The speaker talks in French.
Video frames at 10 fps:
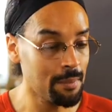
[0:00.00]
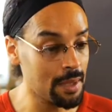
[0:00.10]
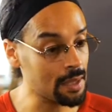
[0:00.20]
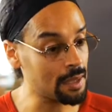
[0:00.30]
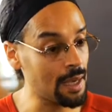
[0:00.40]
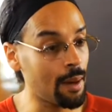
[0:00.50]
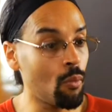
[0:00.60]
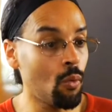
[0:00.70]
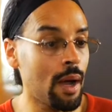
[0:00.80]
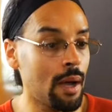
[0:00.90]
mais qui a
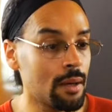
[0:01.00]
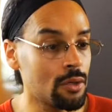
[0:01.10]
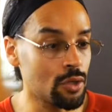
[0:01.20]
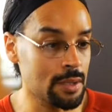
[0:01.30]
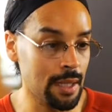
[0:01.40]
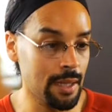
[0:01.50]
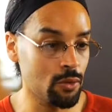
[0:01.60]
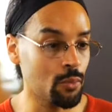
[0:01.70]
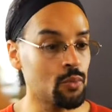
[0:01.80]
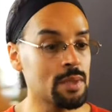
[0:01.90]
moins, je dirais,
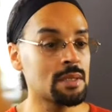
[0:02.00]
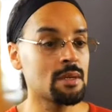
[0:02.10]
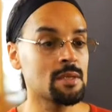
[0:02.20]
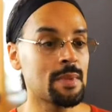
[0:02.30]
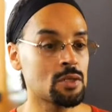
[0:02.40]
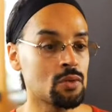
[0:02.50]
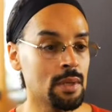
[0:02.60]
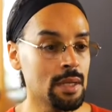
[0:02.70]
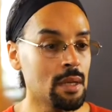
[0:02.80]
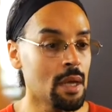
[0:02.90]
de puissance
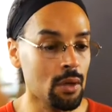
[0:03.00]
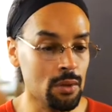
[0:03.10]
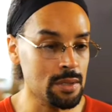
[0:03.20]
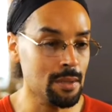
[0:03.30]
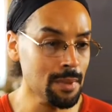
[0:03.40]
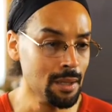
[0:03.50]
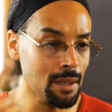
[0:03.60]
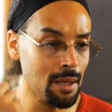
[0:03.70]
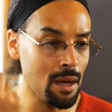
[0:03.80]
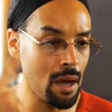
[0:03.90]
masculine quand c'est
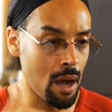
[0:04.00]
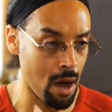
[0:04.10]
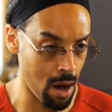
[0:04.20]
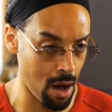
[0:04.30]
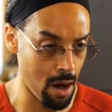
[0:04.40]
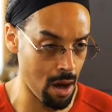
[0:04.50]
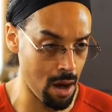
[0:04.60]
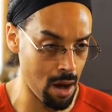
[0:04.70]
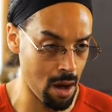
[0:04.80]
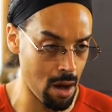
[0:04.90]

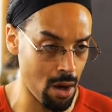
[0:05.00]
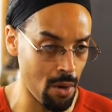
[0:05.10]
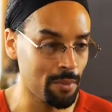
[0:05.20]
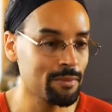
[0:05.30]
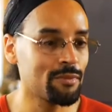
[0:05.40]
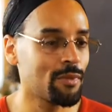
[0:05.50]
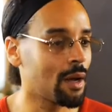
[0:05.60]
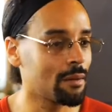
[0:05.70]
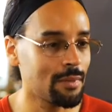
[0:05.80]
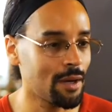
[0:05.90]
miaou.
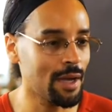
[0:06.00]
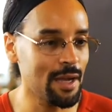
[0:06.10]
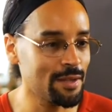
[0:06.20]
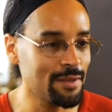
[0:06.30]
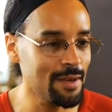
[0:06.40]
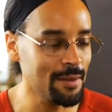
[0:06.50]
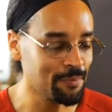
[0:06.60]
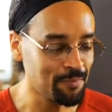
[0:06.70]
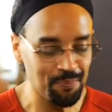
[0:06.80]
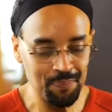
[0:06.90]
Voilà. En réalité,
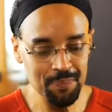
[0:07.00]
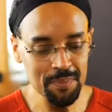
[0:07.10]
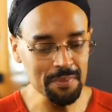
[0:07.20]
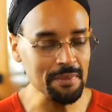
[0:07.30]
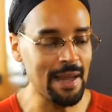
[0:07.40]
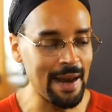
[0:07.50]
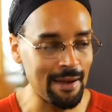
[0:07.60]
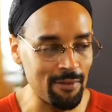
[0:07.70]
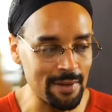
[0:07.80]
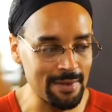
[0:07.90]
mmh.
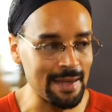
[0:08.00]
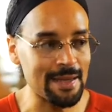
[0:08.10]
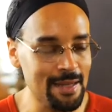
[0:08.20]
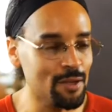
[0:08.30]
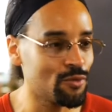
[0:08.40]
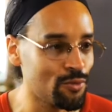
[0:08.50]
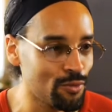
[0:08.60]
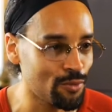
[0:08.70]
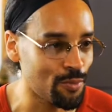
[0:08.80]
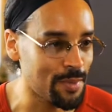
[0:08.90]
la technique
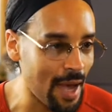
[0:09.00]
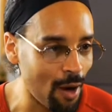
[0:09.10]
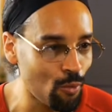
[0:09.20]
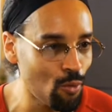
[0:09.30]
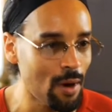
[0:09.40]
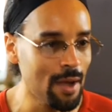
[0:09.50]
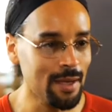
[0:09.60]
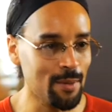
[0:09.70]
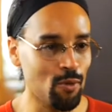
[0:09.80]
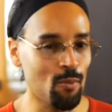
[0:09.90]
du, miaou
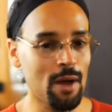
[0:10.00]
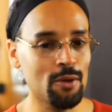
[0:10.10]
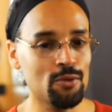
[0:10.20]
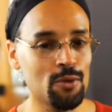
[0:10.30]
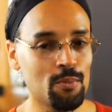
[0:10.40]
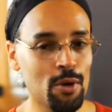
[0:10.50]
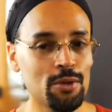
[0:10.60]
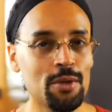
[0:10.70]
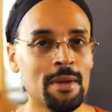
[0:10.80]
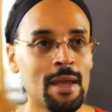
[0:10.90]
est pour moi
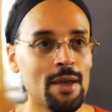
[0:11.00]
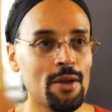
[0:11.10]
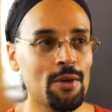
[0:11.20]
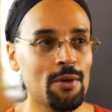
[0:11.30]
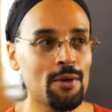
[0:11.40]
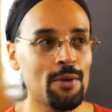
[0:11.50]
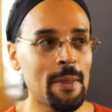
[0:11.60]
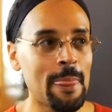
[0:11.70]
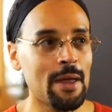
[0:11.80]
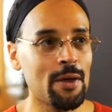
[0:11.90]
euh,
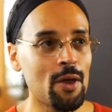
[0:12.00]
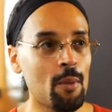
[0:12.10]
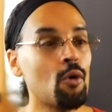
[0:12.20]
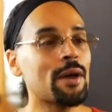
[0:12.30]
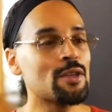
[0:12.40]
un bon